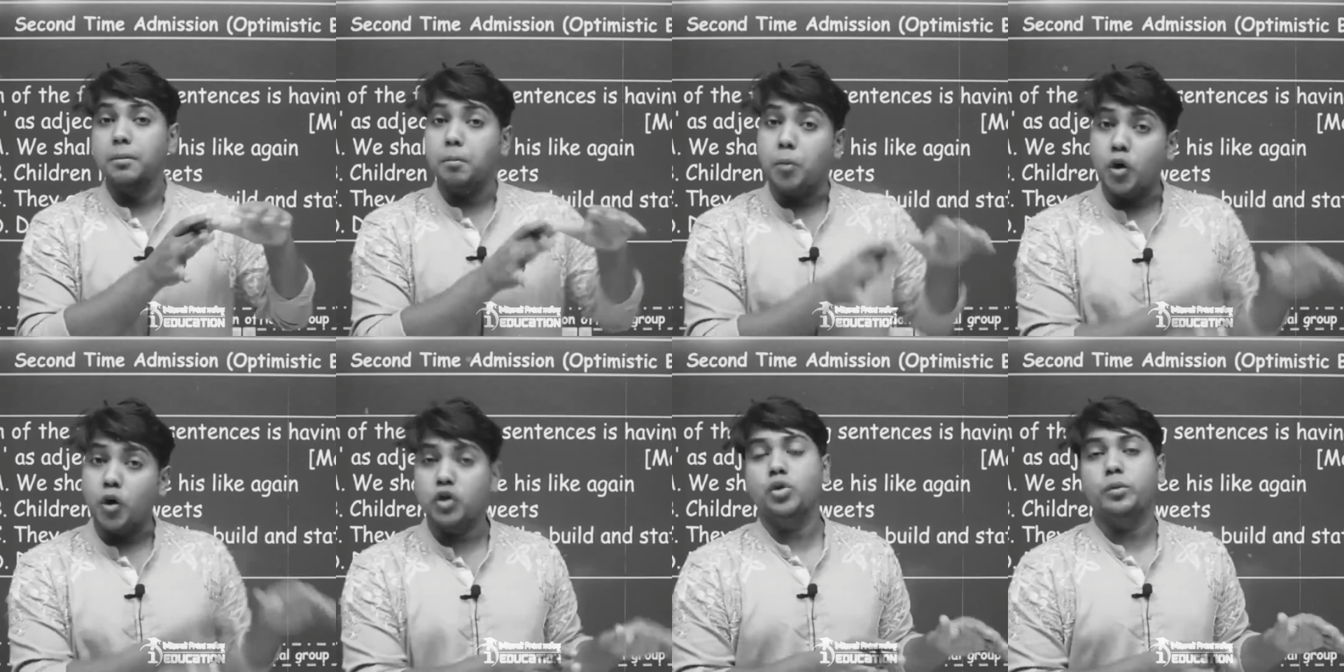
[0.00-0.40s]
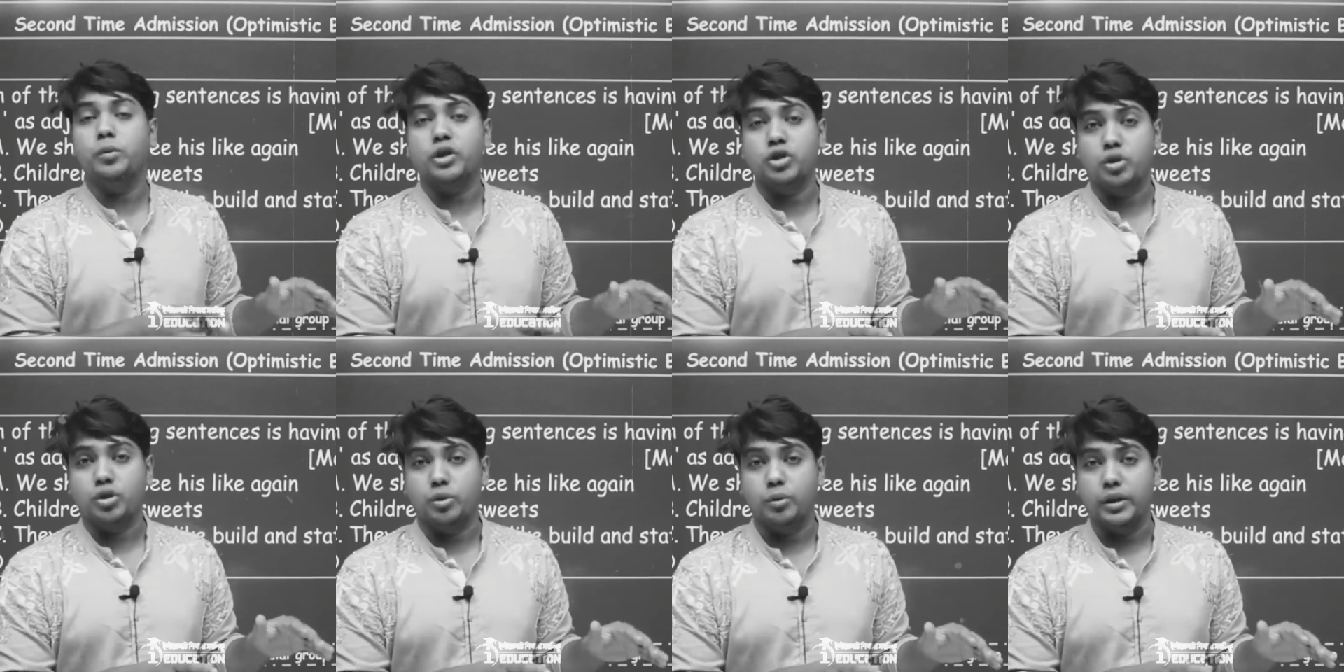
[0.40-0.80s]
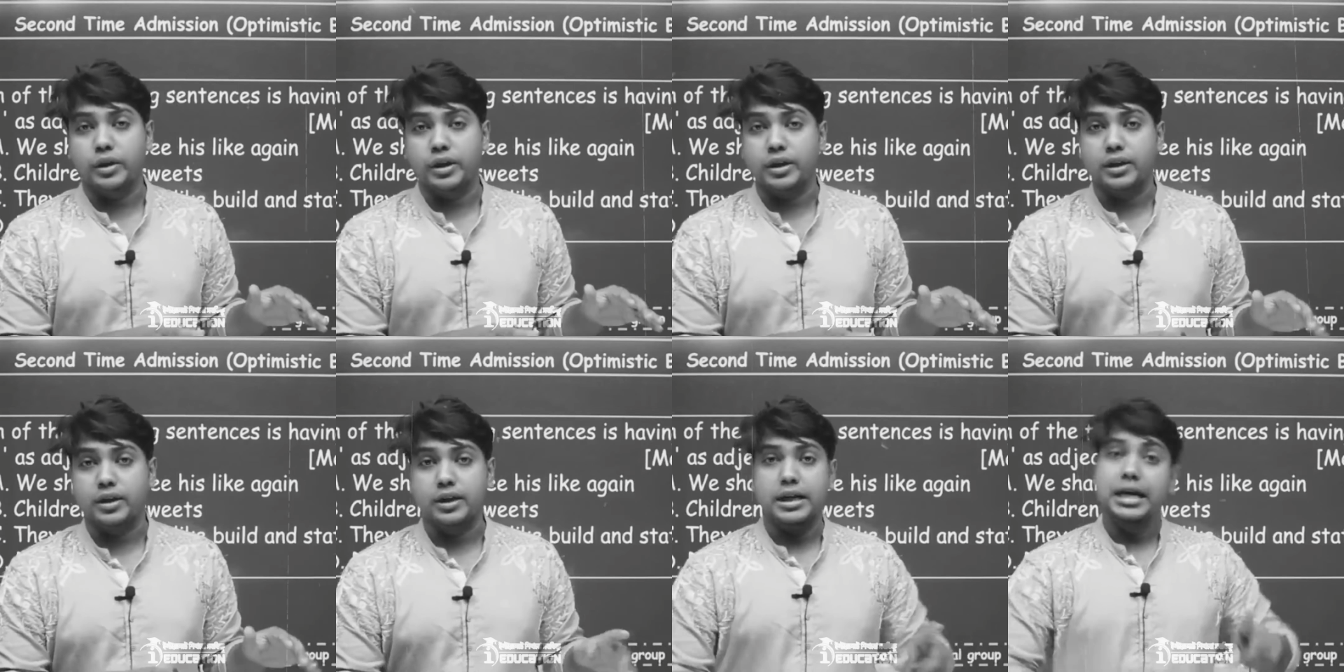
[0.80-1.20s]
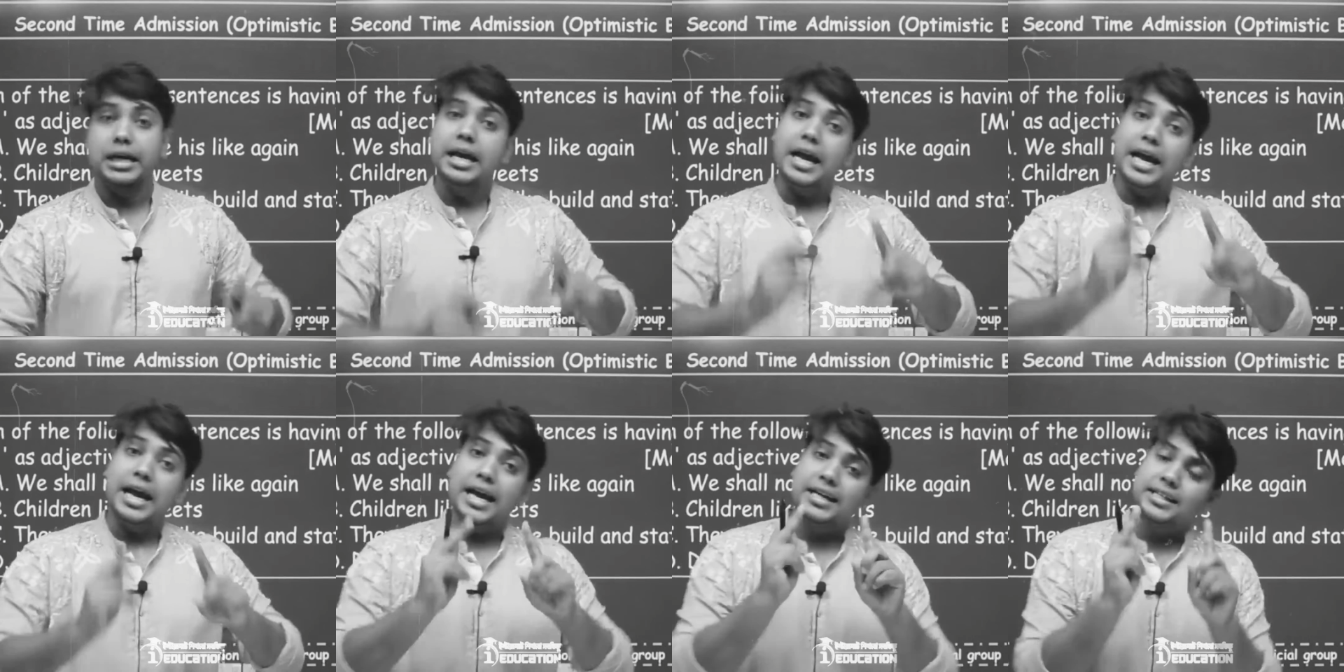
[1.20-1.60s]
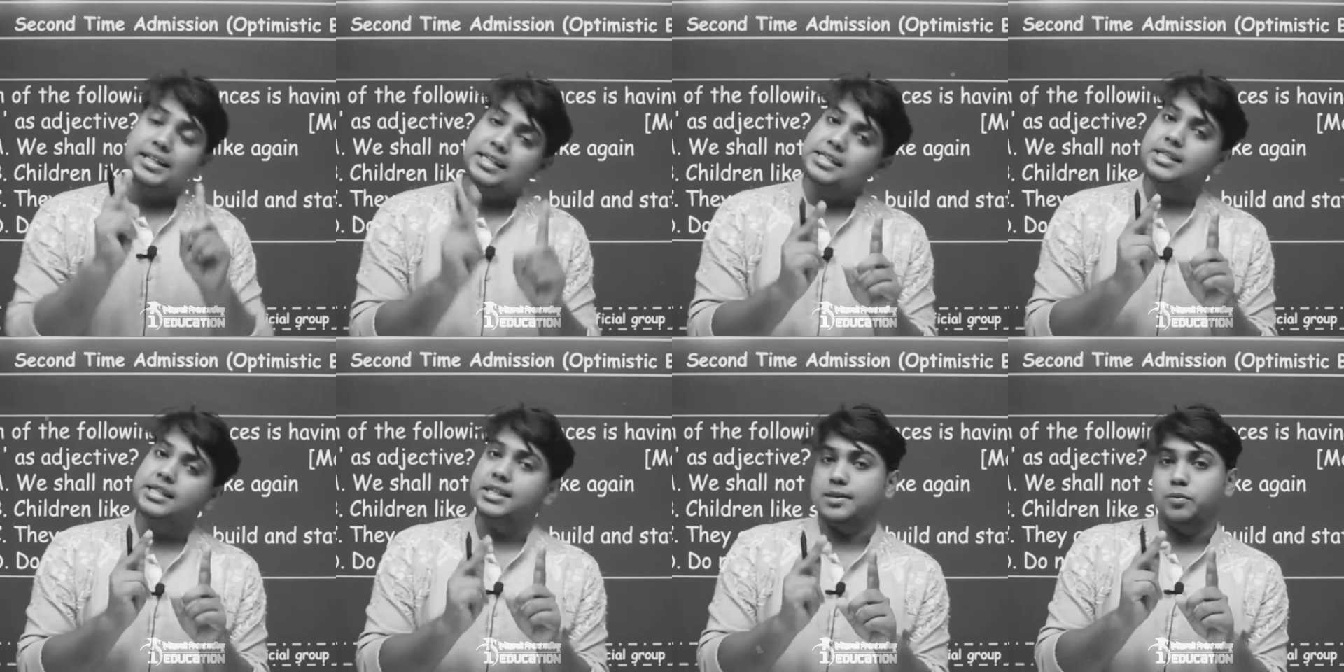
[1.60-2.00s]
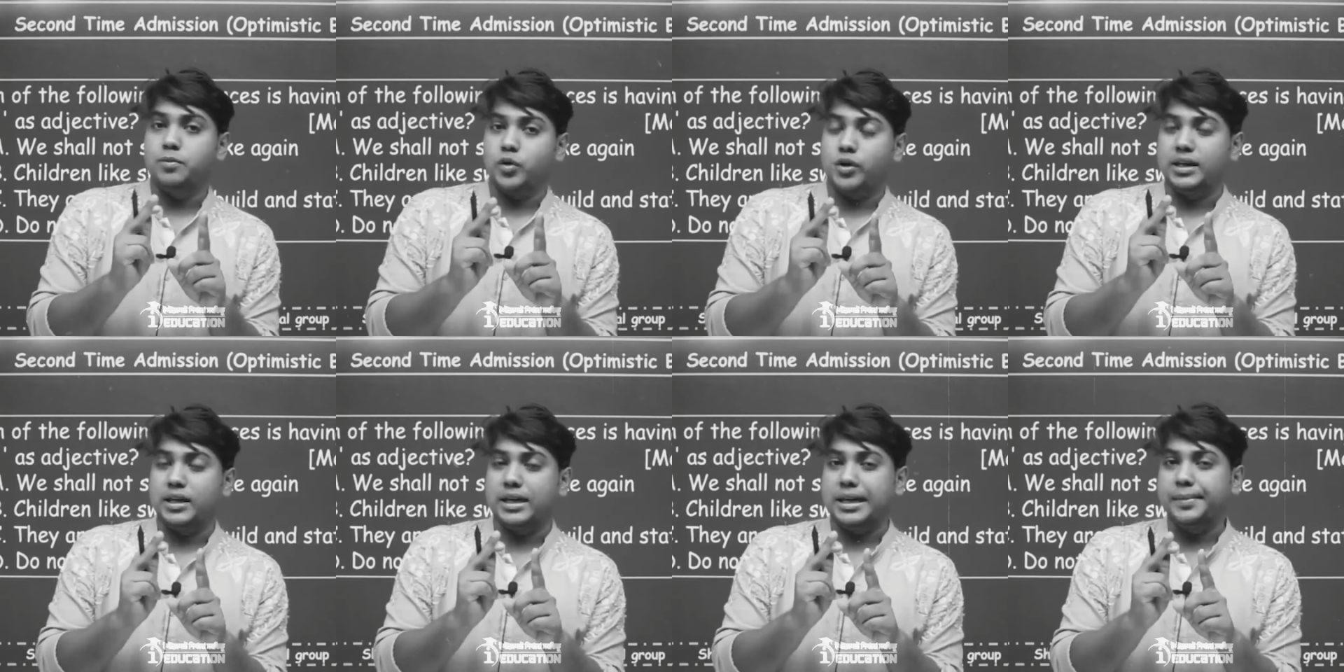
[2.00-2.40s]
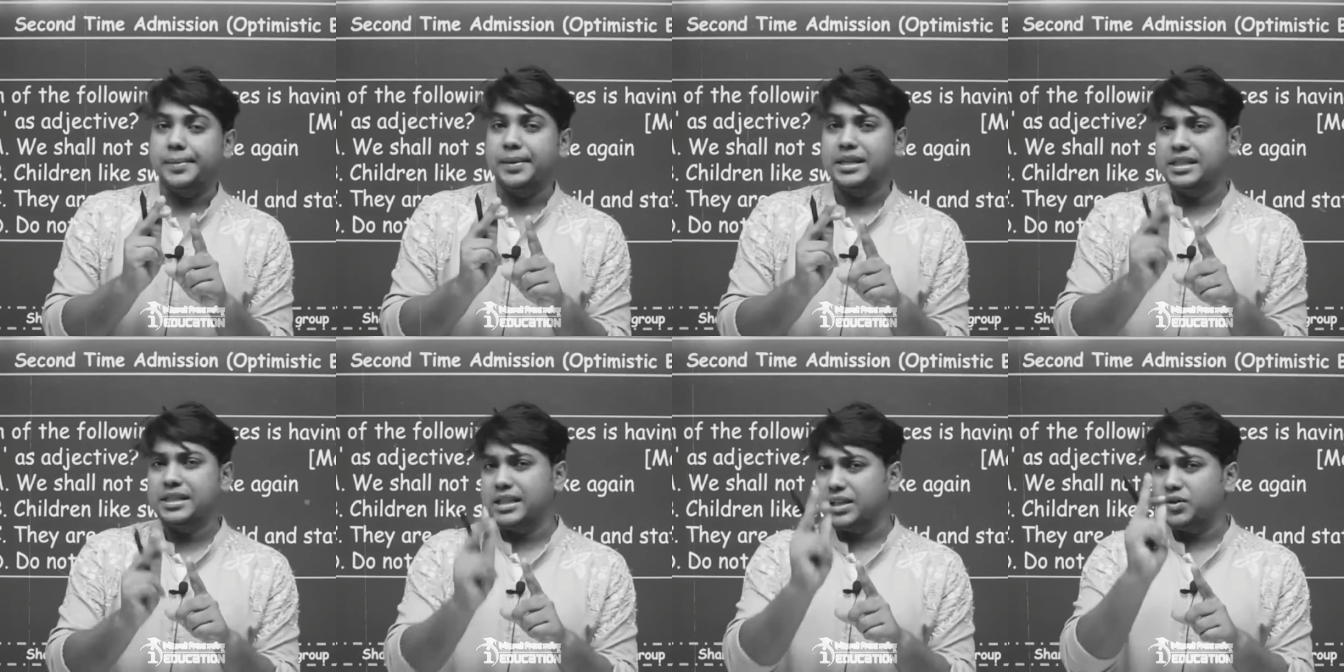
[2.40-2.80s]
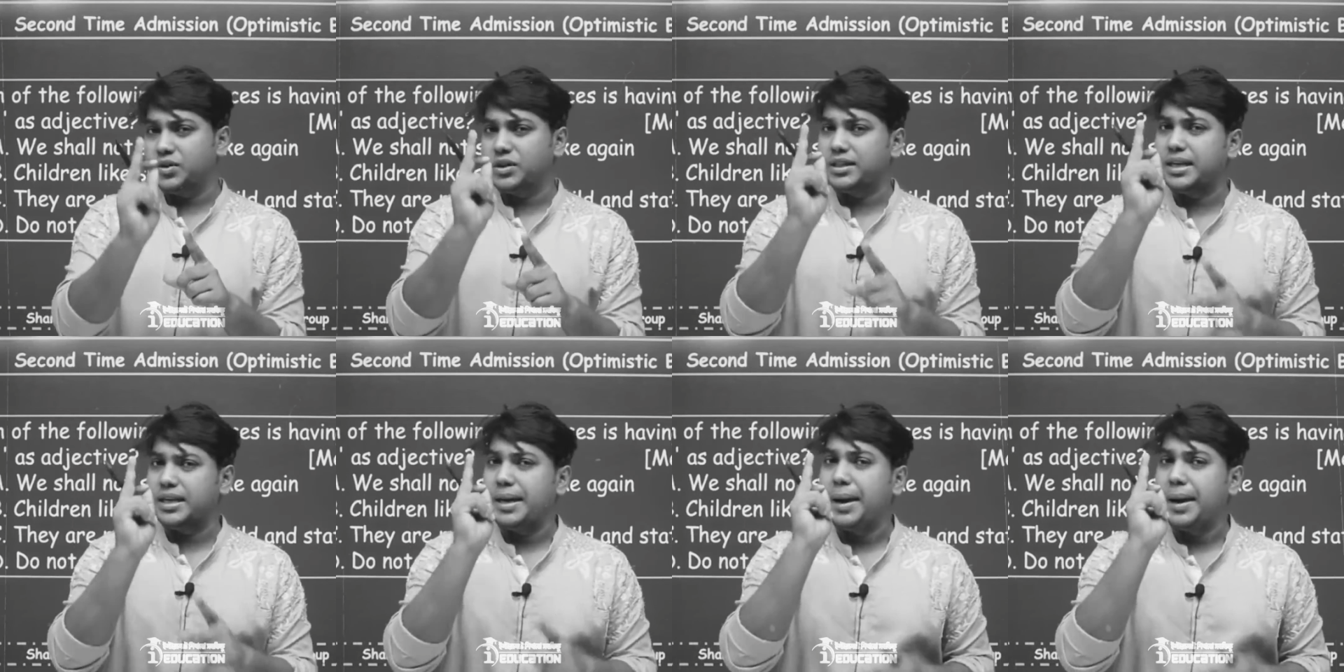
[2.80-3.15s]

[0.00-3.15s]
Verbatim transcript: বর্তমান সময়ের একটা জিনিস মনে রাখবা সেটা হচ্ছে